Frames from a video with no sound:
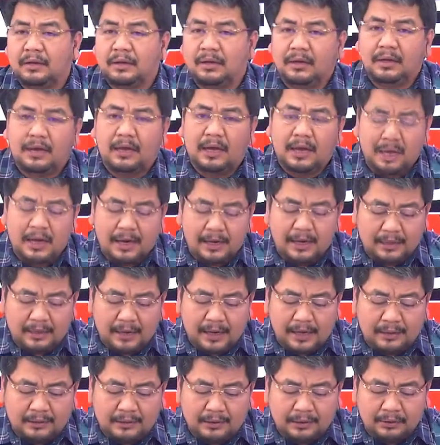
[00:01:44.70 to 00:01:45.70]
uh,
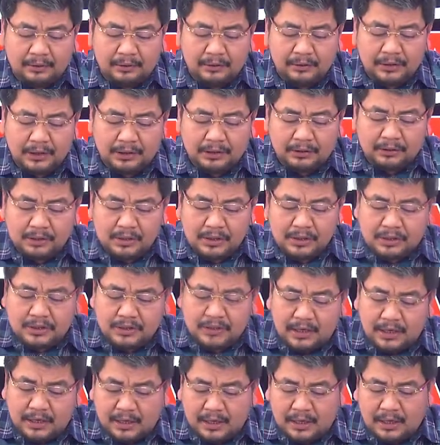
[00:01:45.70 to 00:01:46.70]
regarding ho dito
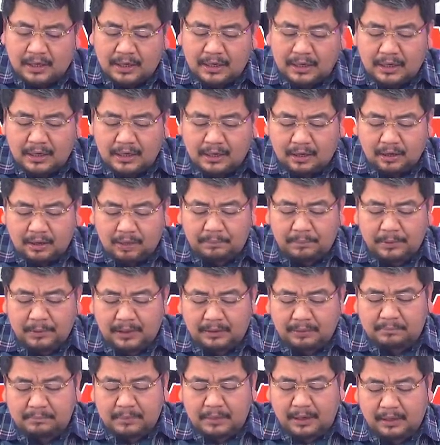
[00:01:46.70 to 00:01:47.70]
sa uh, Oplan
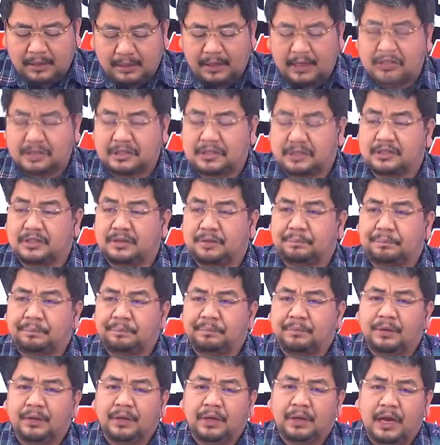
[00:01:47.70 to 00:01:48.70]
Backlash.
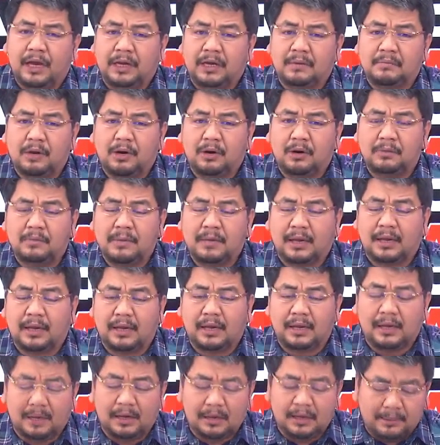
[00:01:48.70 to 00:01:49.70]
Ano ba ho
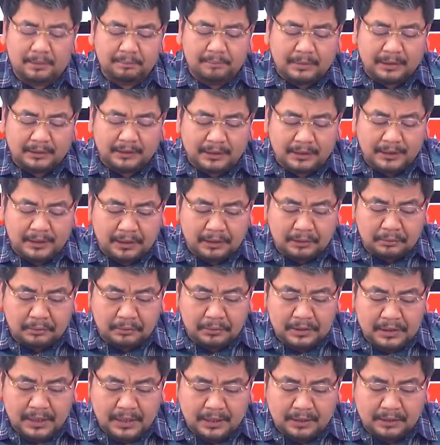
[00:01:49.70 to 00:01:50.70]
magiging batayan ho
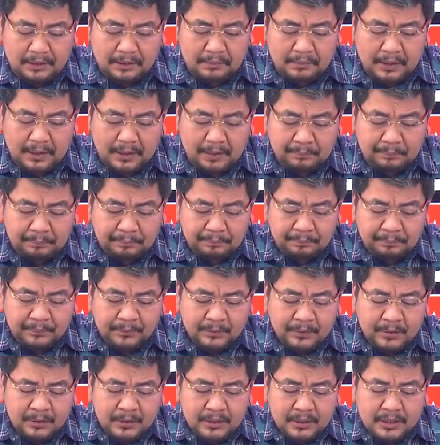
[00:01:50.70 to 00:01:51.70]
niyan, di ba?
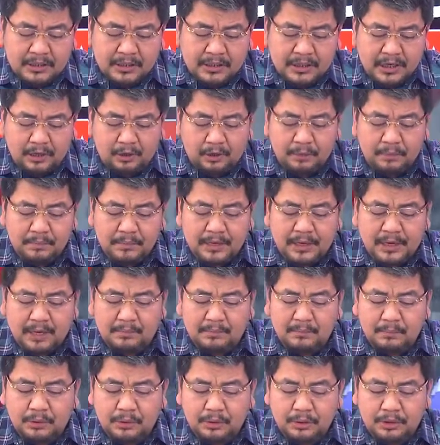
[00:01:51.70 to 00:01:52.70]
Kasi
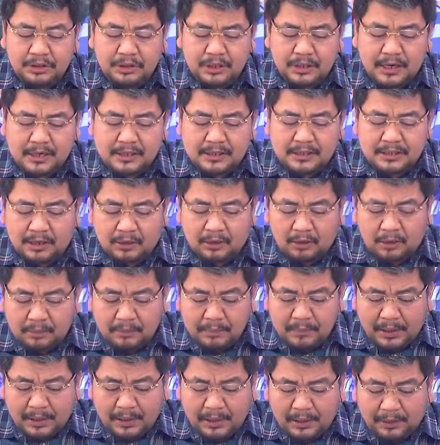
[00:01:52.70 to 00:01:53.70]
lumiyam ho siya sa
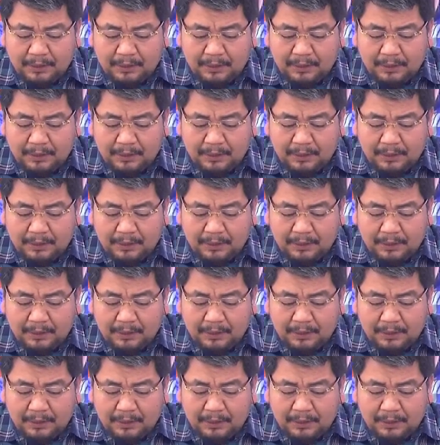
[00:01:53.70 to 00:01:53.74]
Comelec